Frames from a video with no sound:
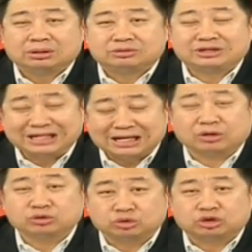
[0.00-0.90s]
สิ่งที่จะ
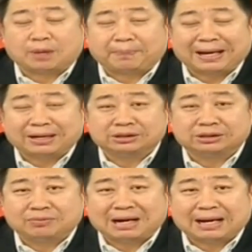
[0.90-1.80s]
ต้องดูต่อไปก็
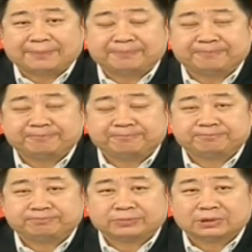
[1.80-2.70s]
คือว่า
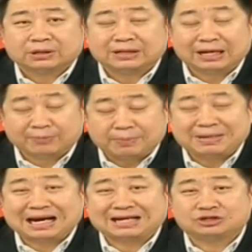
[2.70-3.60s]
หนึ่งมัน
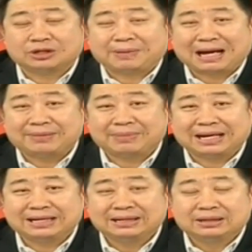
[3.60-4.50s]
มีอะไรเซอร์ไพรส์ไหม
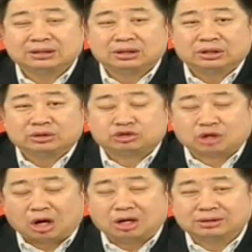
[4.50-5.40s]
ส
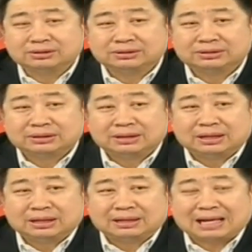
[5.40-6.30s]
อง
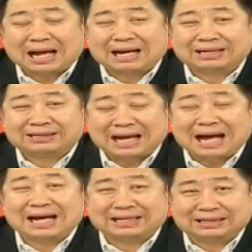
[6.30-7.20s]
การ
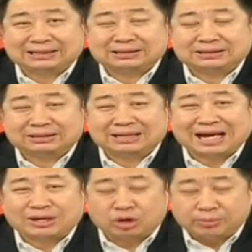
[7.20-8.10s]
ได้นา
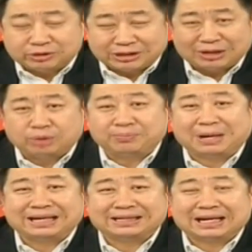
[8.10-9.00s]
ยกรัฐมนตรีนให
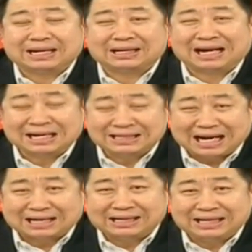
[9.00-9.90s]
ม่เนี่ยหลัง
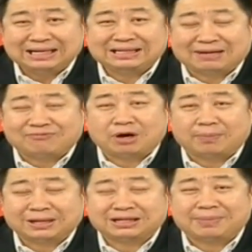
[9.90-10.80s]
จากนี้จะฟอร์ม
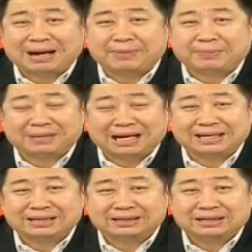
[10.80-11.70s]
รัฐบาลแบบไหน
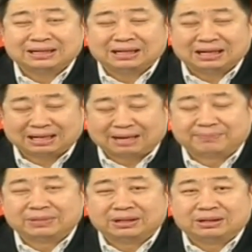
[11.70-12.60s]
นะครับ
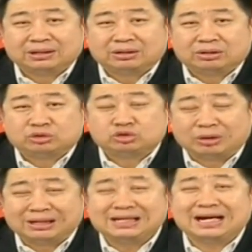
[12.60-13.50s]
ส่
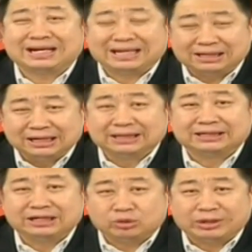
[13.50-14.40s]
วนเรื่องอีกเรื่องหนึ่
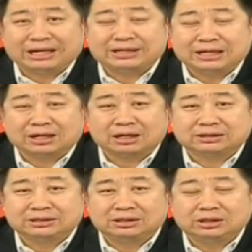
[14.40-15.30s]
งที่คุยกันเยอะก็
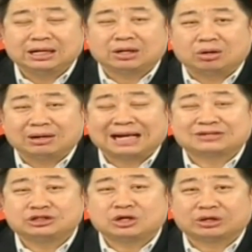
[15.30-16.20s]
คือเรื่องของการ
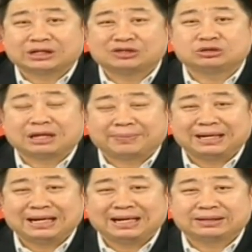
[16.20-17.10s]
ซื้อของนักทุนต่างป
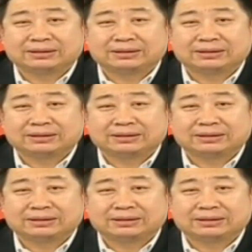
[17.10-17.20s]
ระเทศ